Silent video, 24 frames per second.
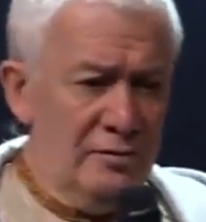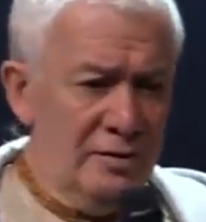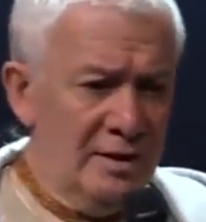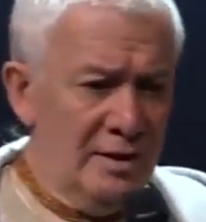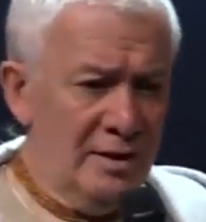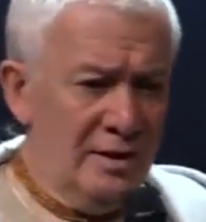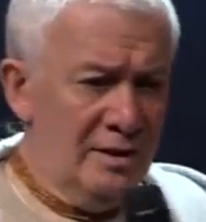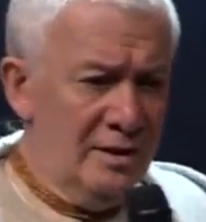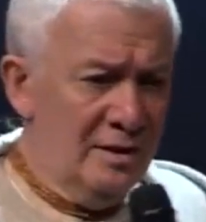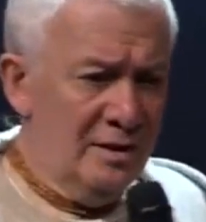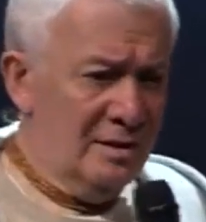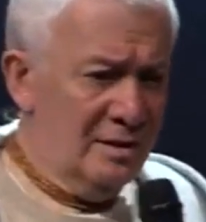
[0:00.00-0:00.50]

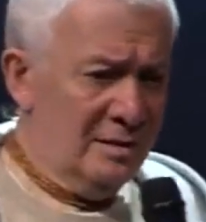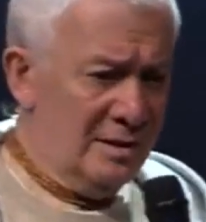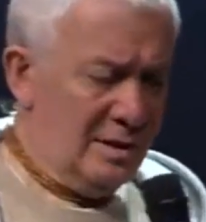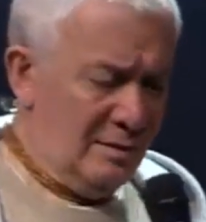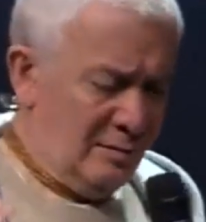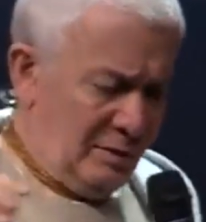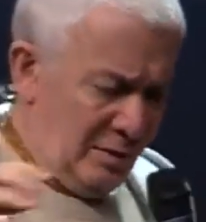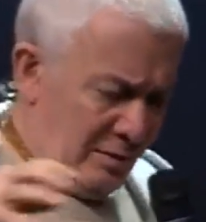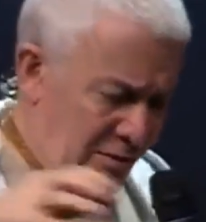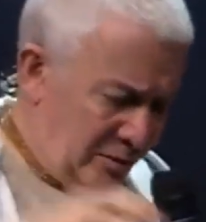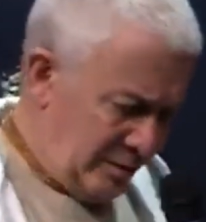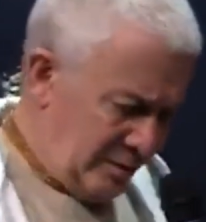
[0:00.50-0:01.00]
людей,
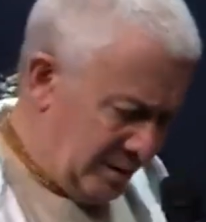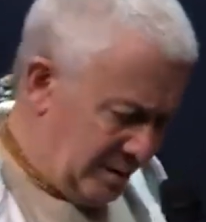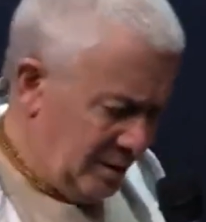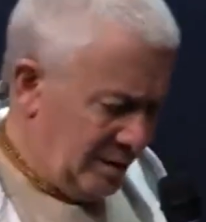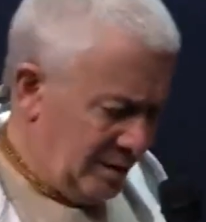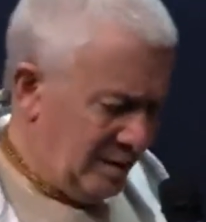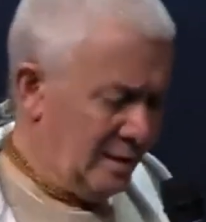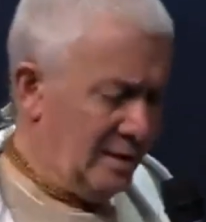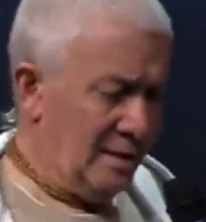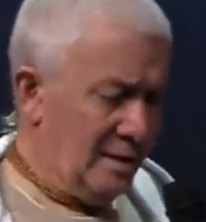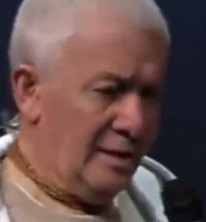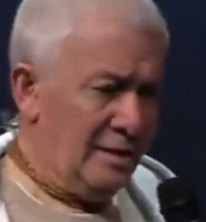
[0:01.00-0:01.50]
там лошади
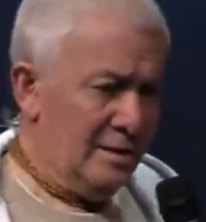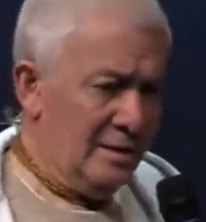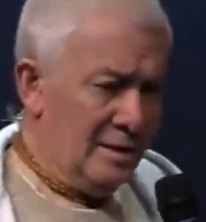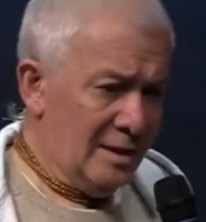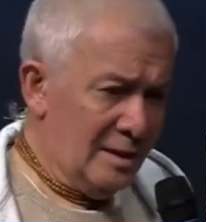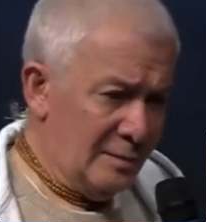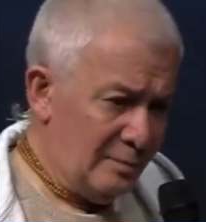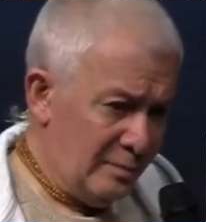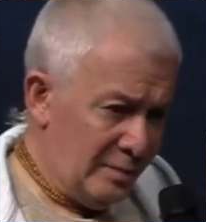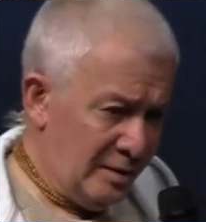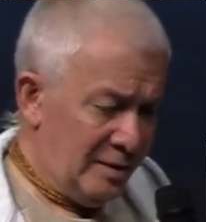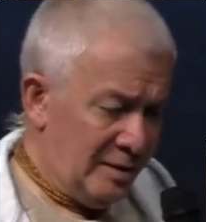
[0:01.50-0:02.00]
рыли
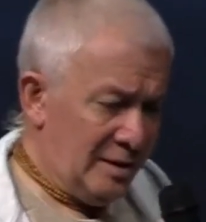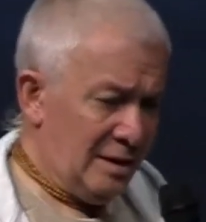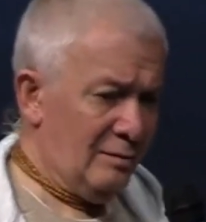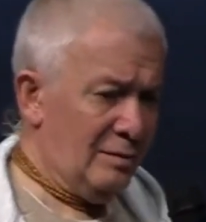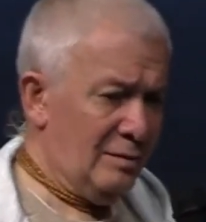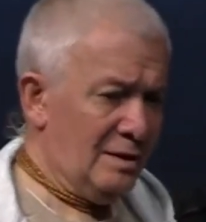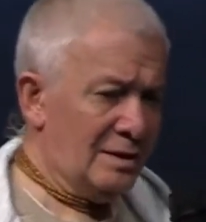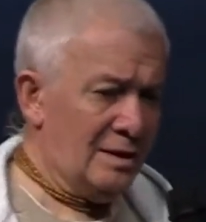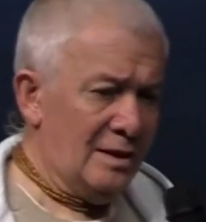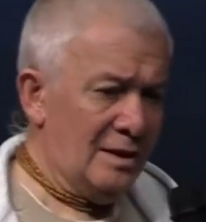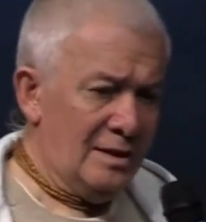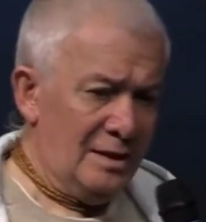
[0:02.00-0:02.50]

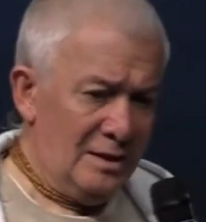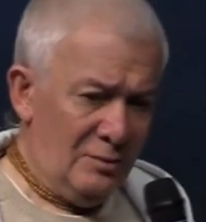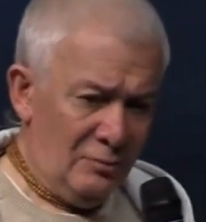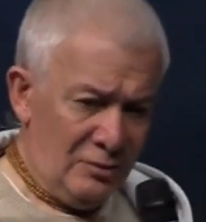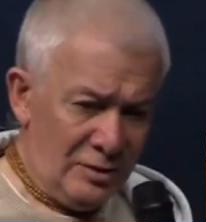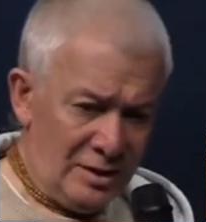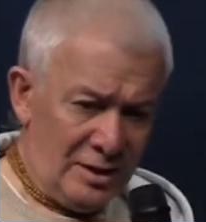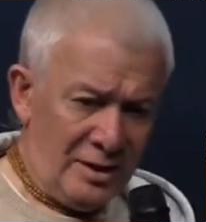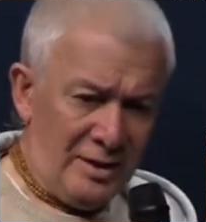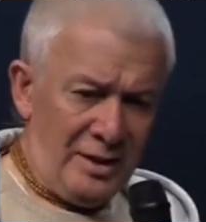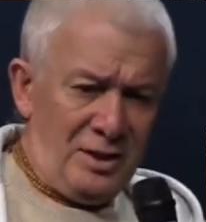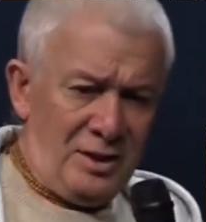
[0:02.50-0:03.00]
копытами, слоны
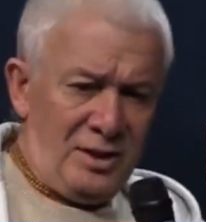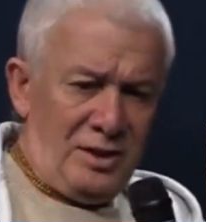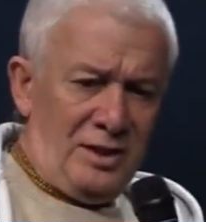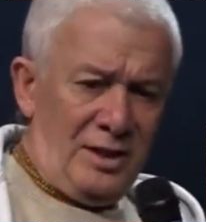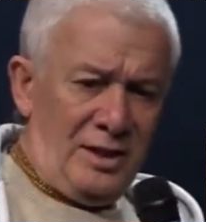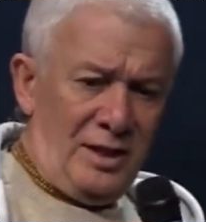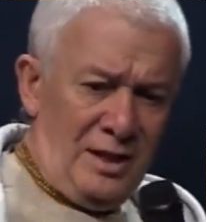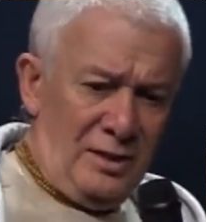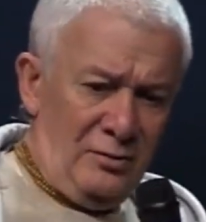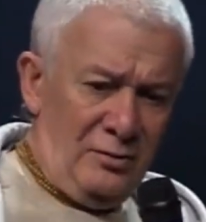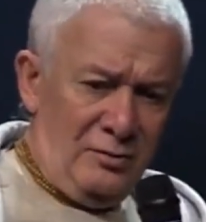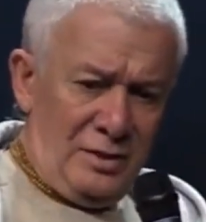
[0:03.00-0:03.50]
уже
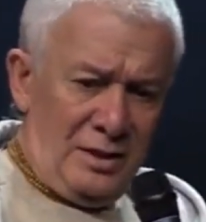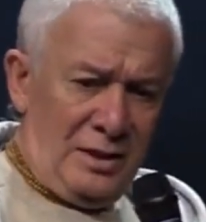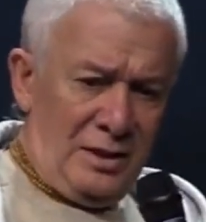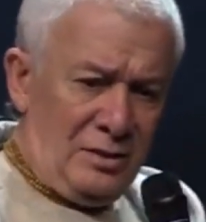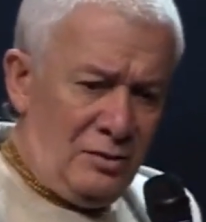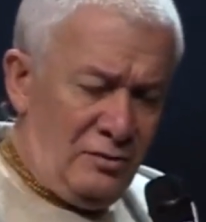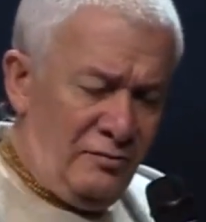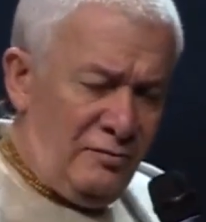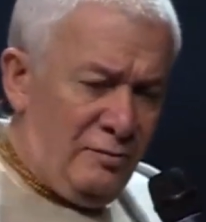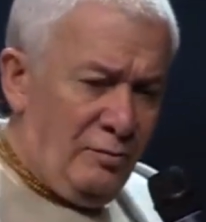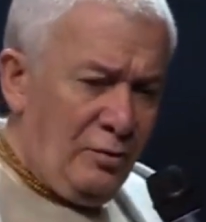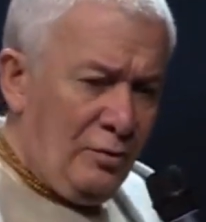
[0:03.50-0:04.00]
кричали, уже
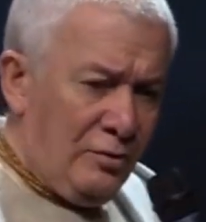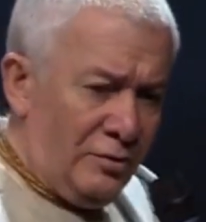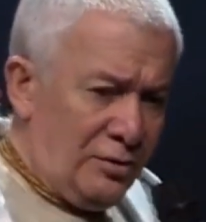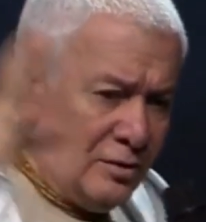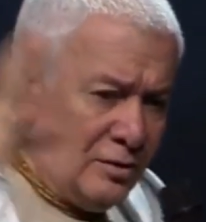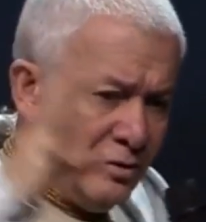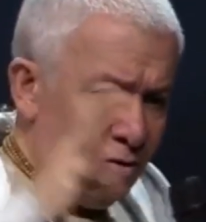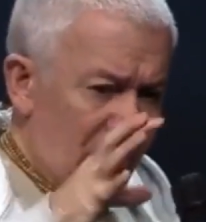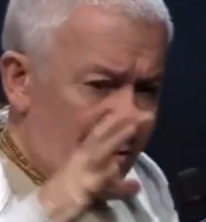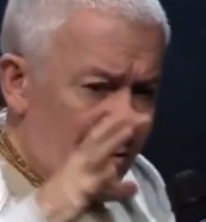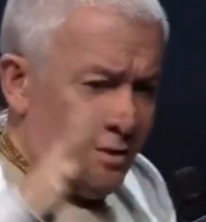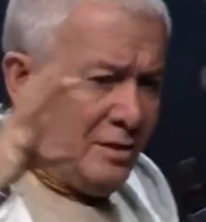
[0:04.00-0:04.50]
готовы
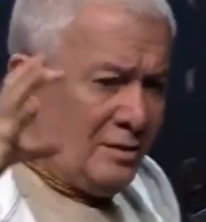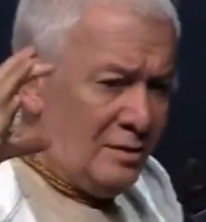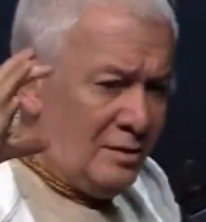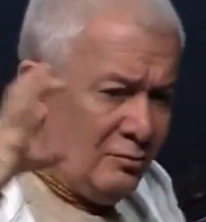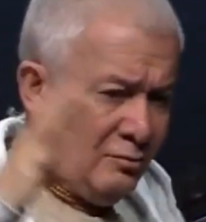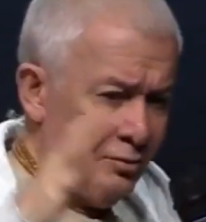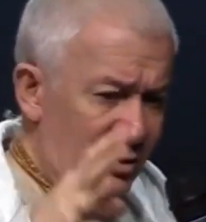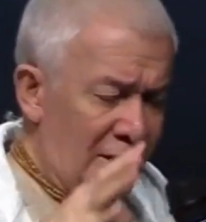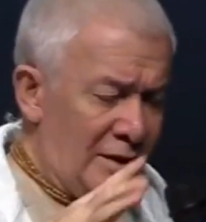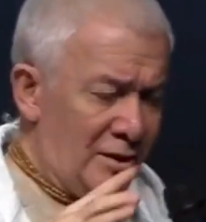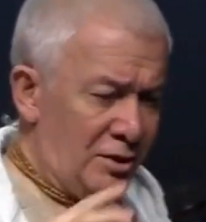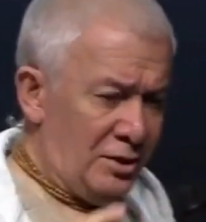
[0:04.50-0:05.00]
броситься друг на
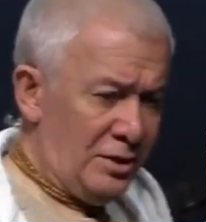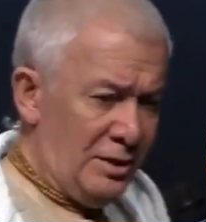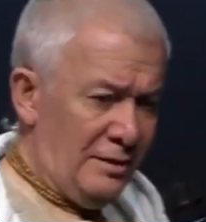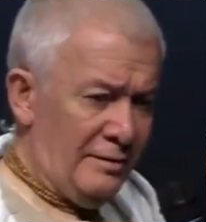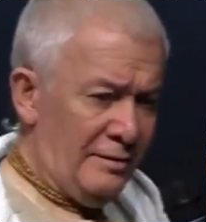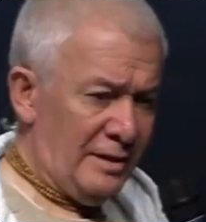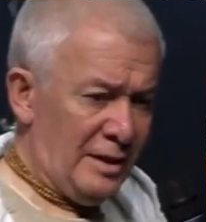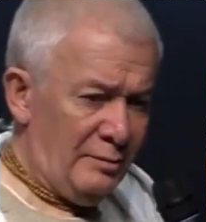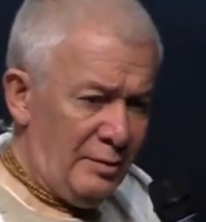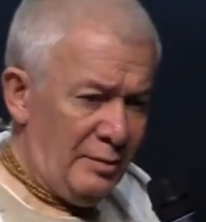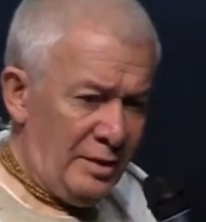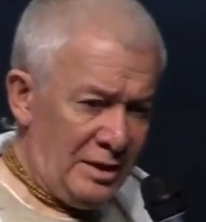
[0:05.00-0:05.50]
друга. От
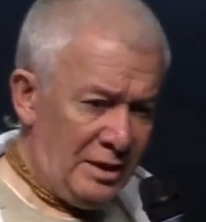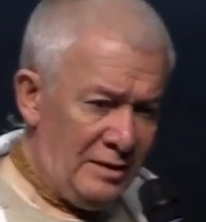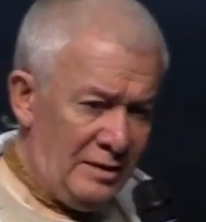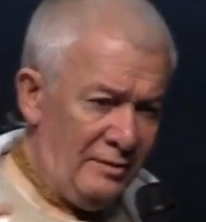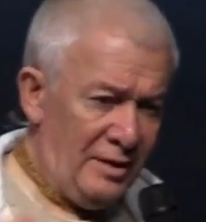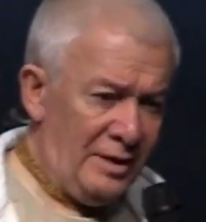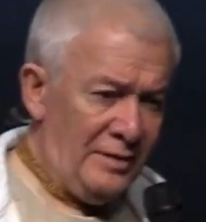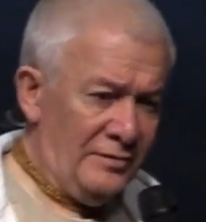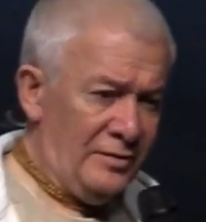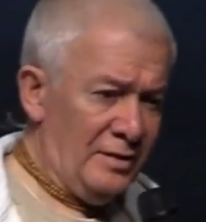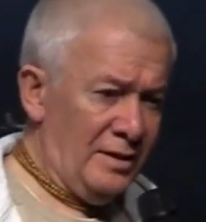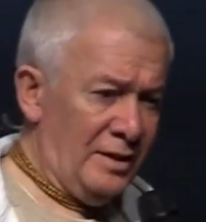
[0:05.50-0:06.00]
человека
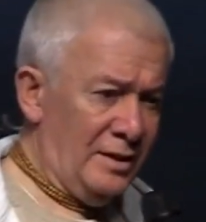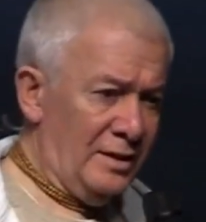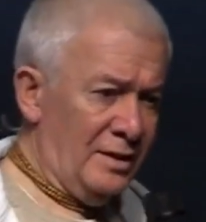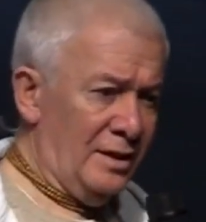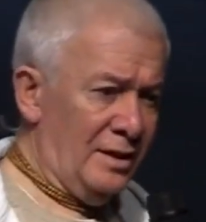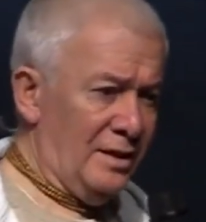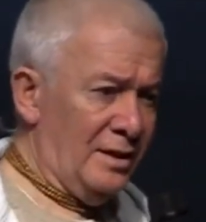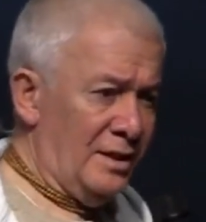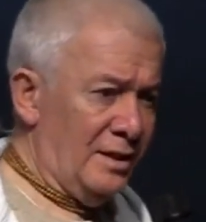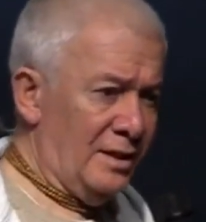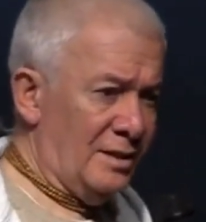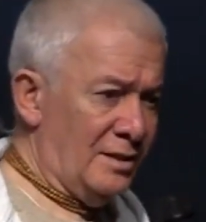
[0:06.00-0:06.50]
передавалась вся
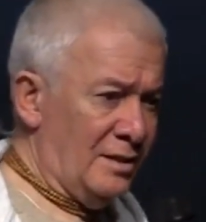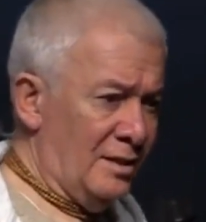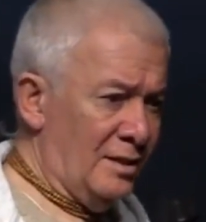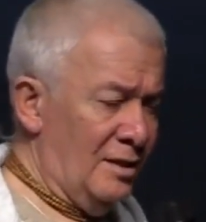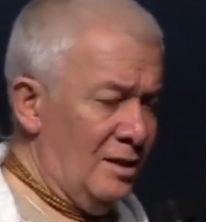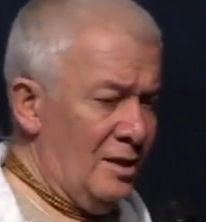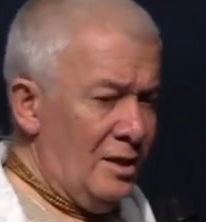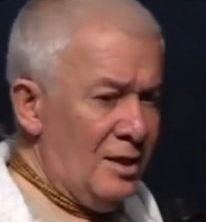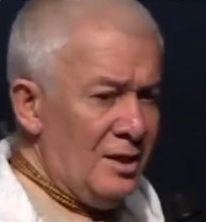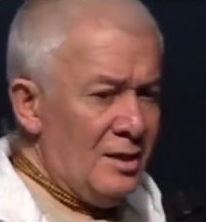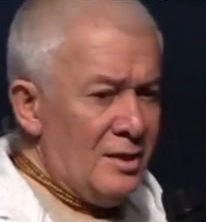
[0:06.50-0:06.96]
эта агрессия.